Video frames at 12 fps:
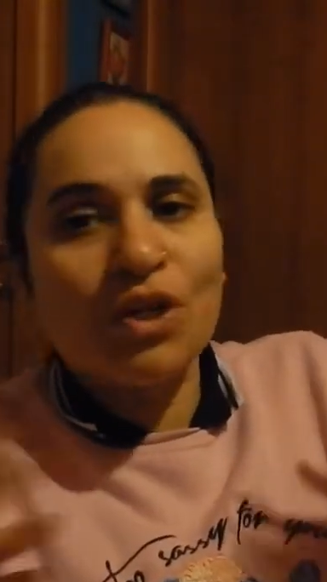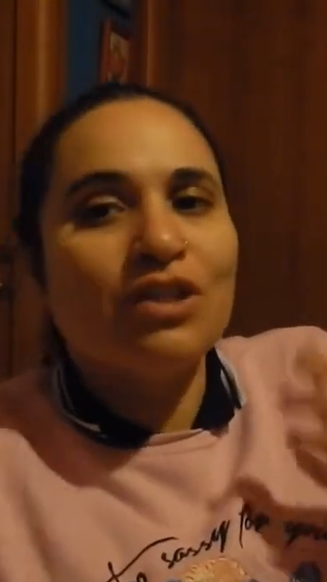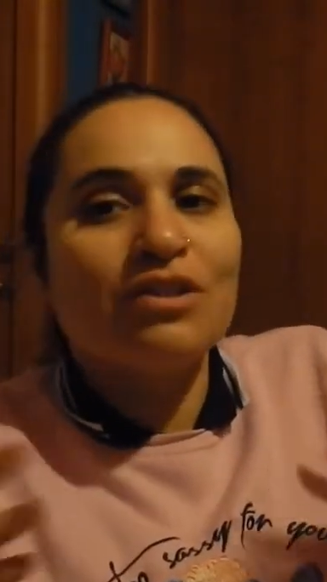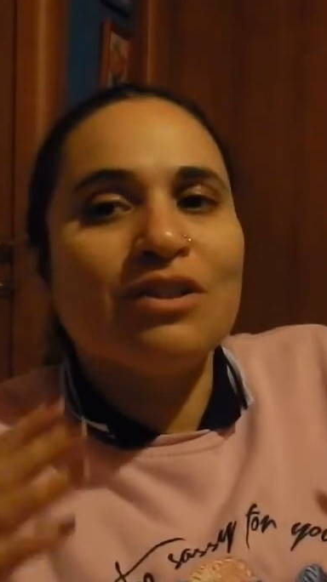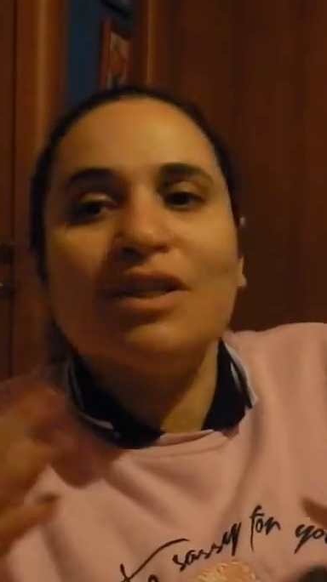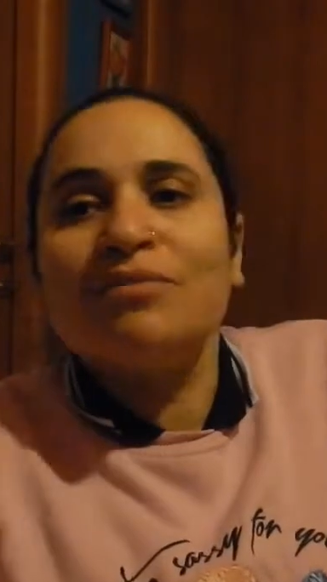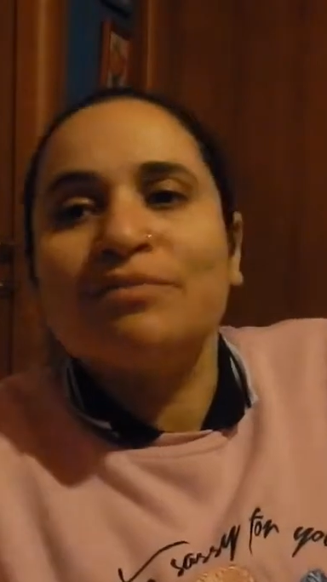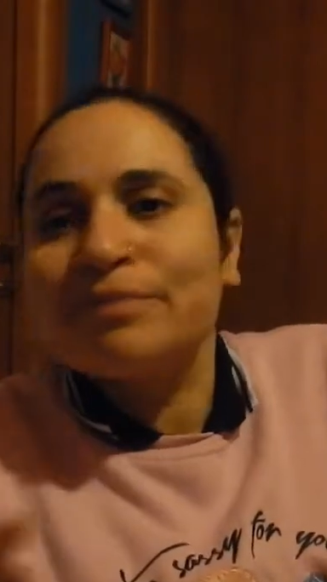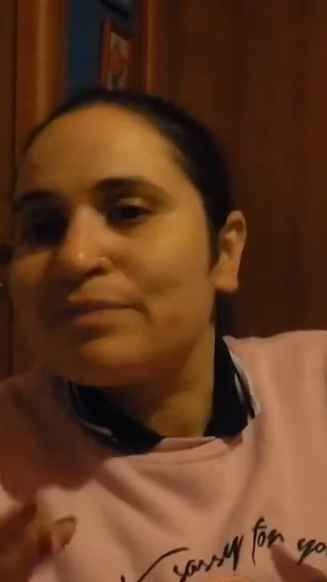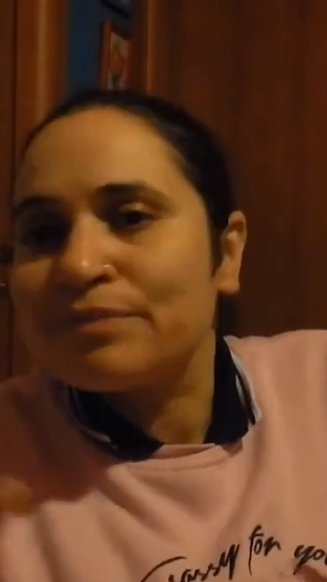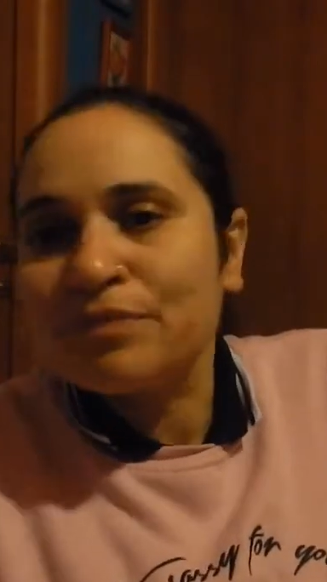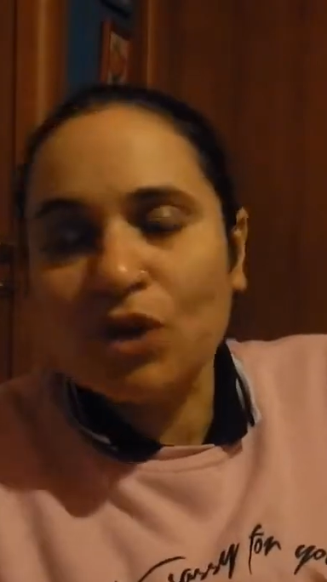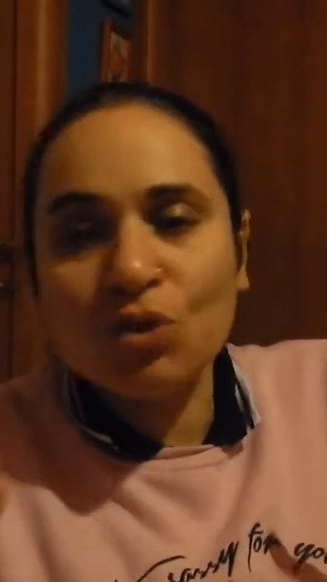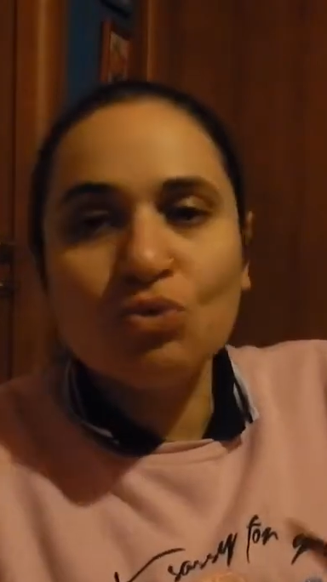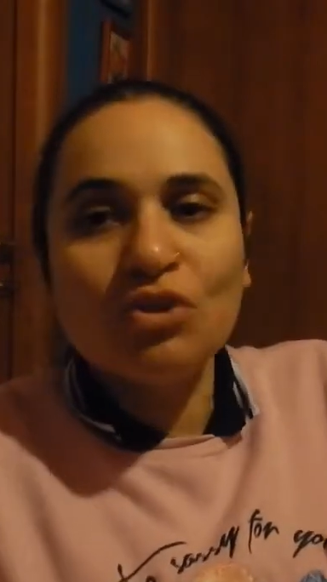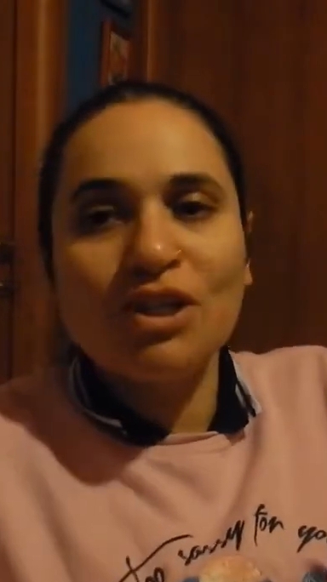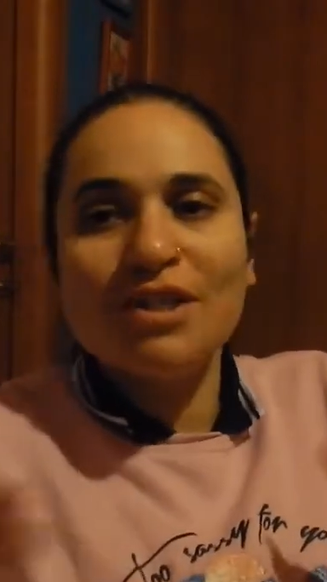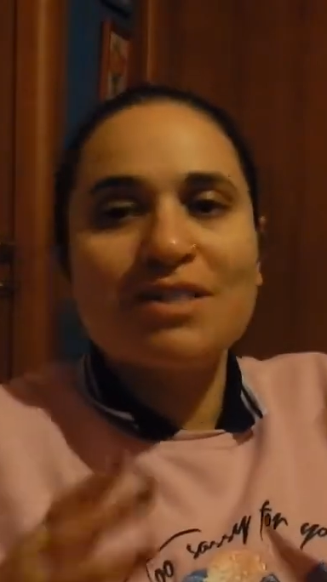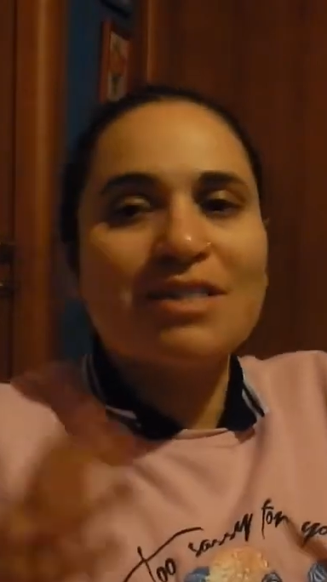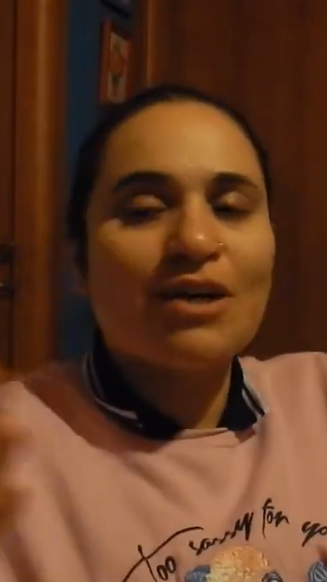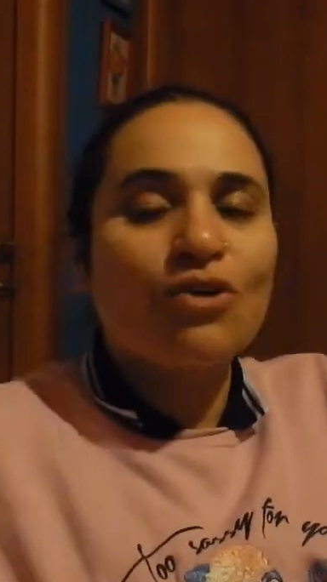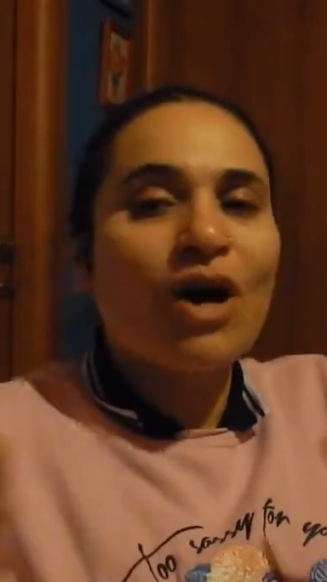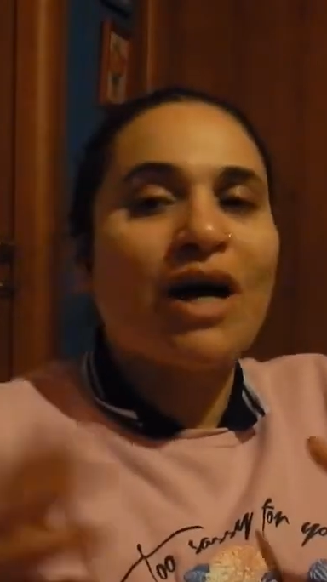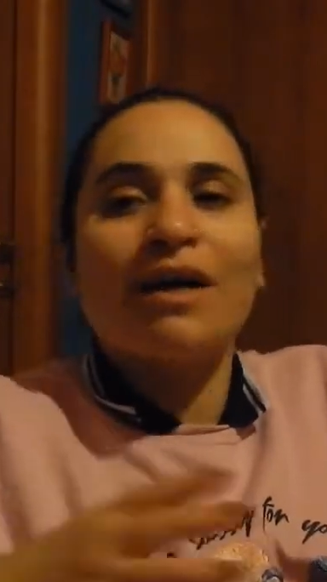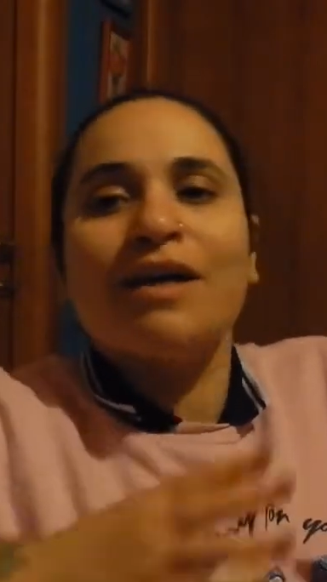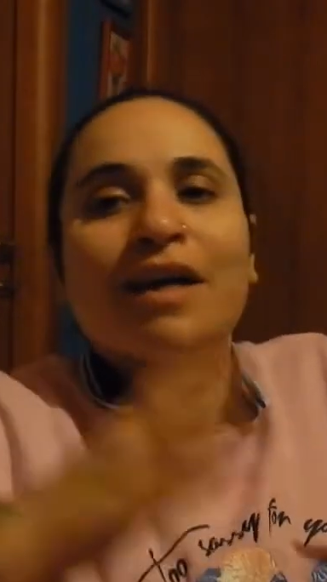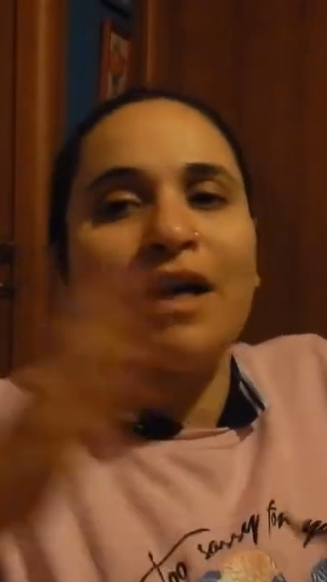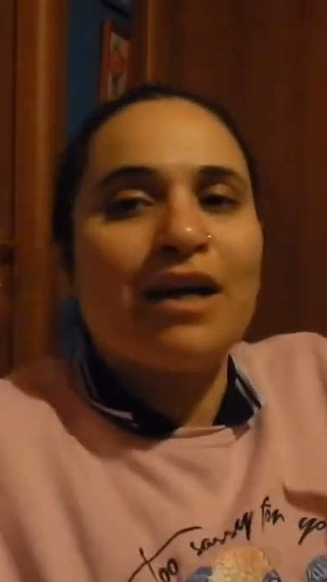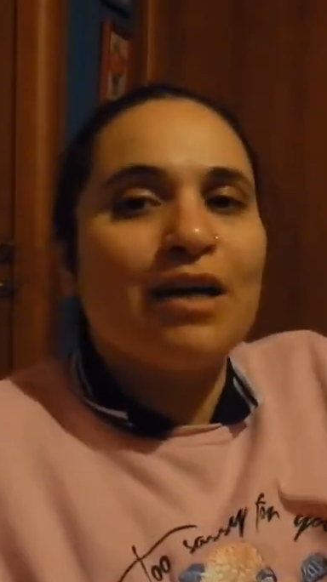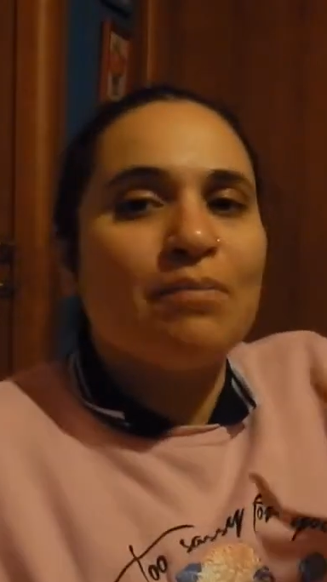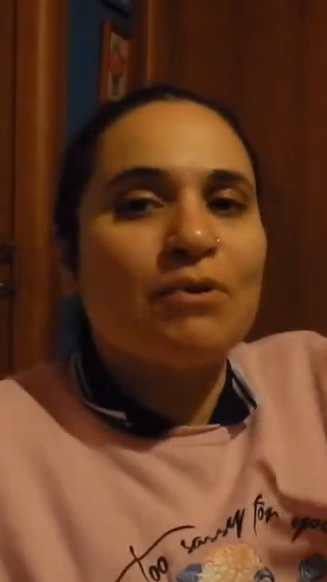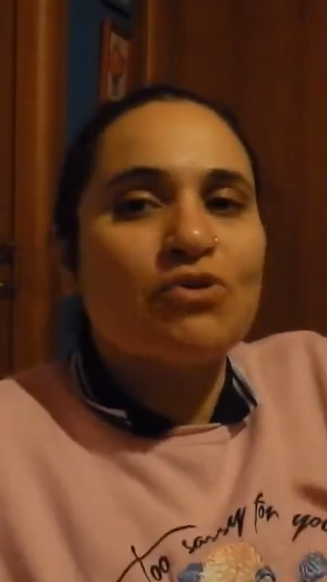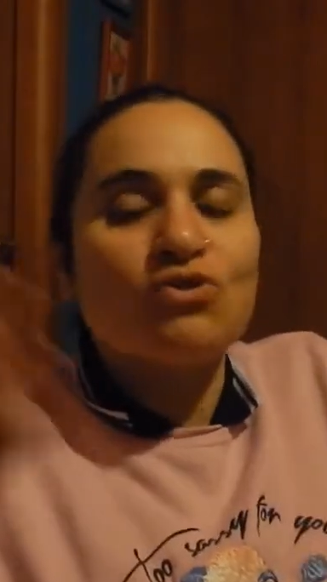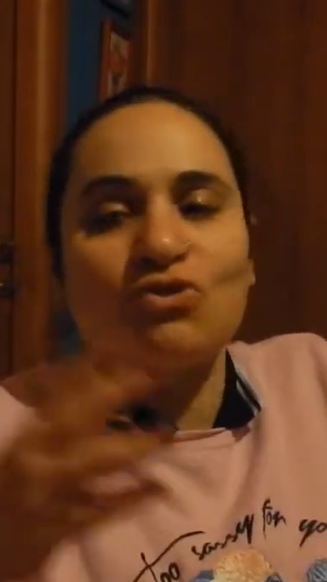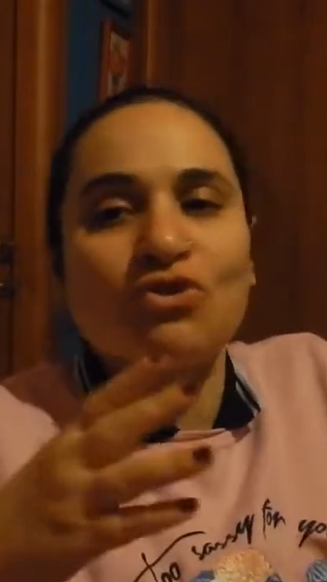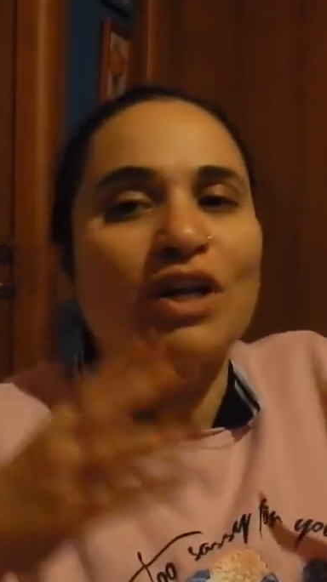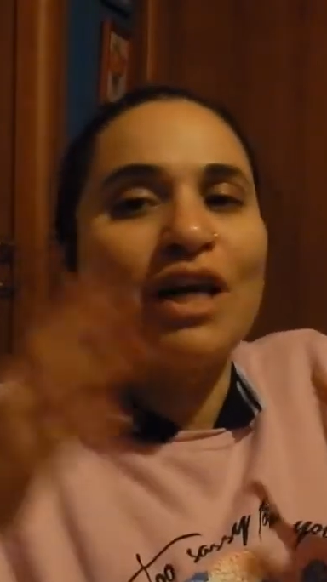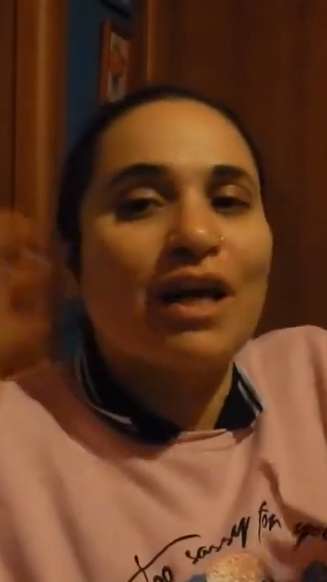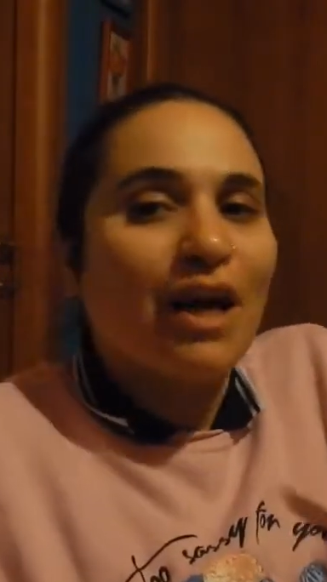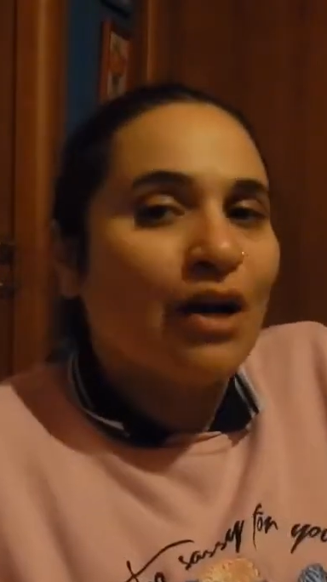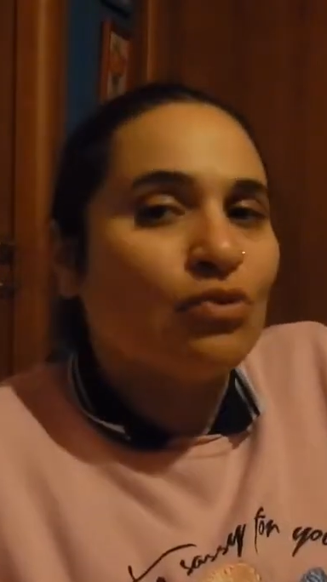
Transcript: quindi lo utilizzano anche le persone